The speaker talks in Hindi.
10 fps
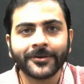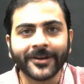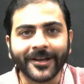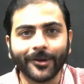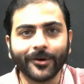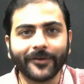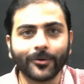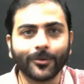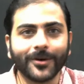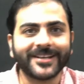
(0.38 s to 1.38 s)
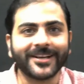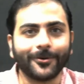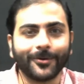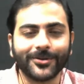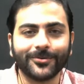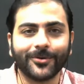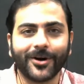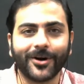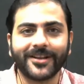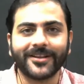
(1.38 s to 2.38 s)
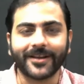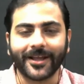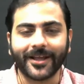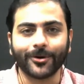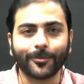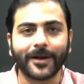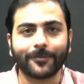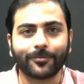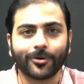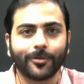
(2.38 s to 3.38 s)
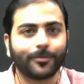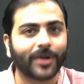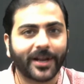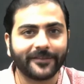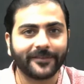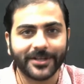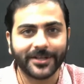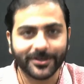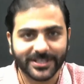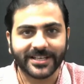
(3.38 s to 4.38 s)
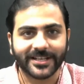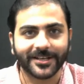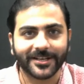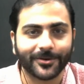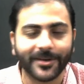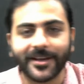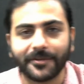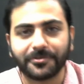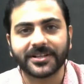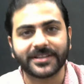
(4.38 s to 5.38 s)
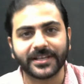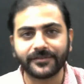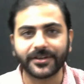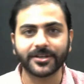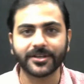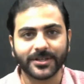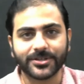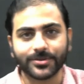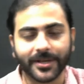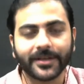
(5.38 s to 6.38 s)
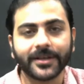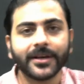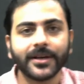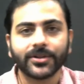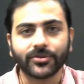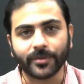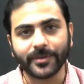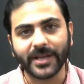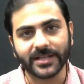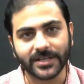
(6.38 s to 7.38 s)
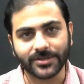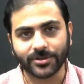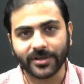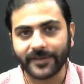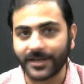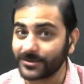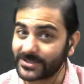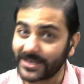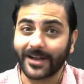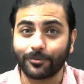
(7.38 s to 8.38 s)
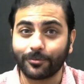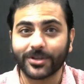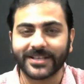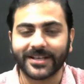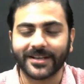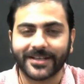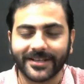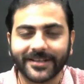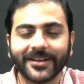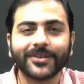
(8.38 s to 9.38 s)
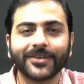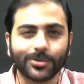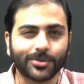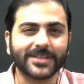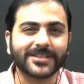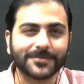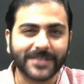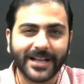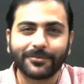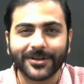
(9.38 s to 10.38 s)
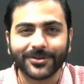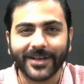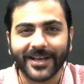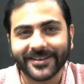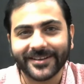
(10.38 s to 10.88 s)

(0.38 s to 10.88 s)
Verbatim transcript: हेलो एवरीवन हाउ आर यू ऑल आई होप आपको पुराने वीडियोस अच्छे लग रहे होंगे अभी तक तीन वीडियोस बन चुके हैं तो अभी आज का चौथा वीडियोस है अगर आपको अच्छे लग रहे हैं तो थोड़ा सब्सक्राइब कर दो यार